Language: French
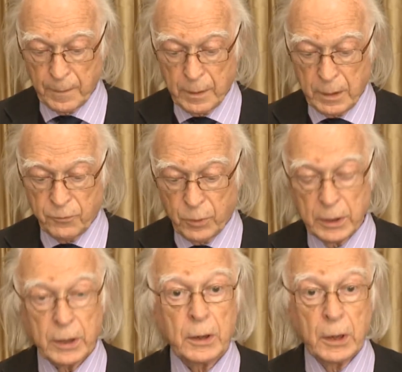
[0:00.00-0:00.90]
Et
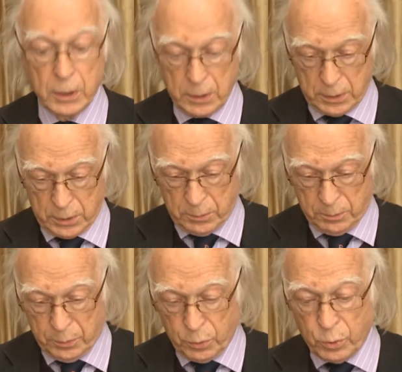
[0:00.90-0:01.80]
voilà
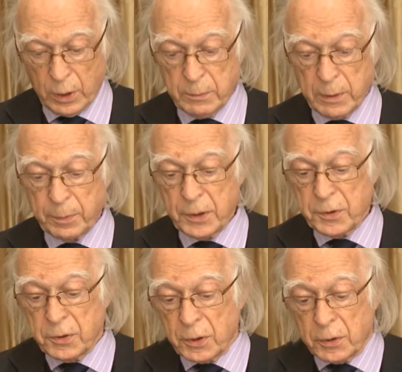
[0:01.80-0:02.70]
pourquoi ma
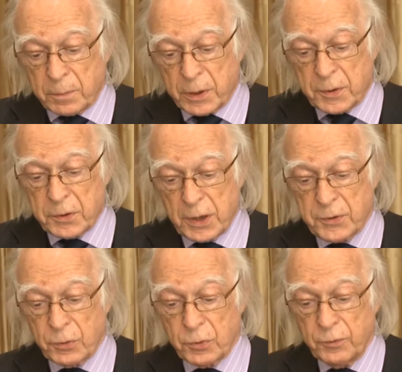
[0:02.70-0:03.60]

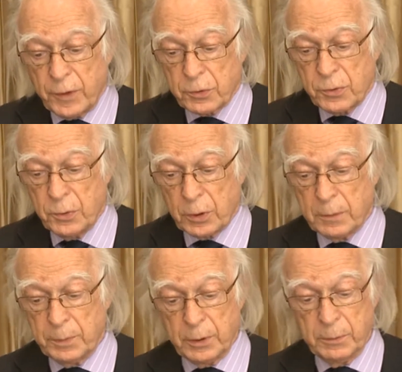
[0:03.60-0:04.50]
présentation d'ouverture à
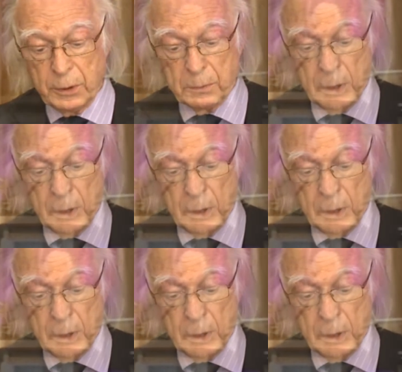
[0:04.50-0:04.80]
Birmingham